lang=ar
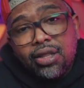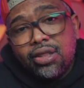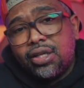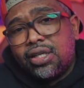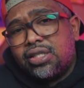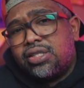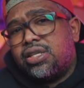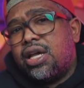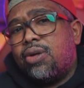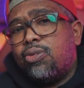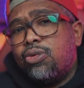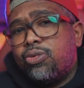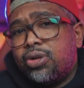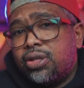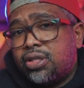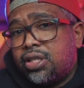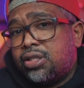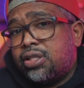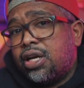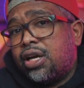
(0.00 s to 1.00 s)
ذيك الساعه
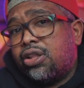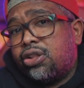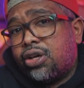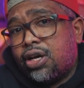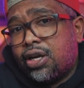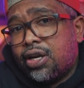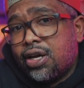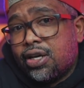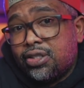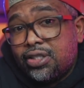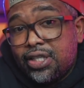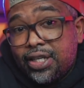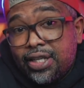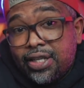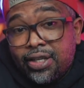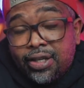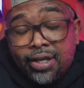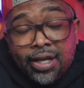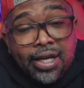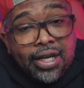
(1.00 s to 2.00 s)
ممكن تتخذ قرار
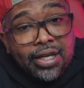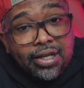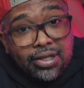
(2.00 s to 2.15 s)
جريء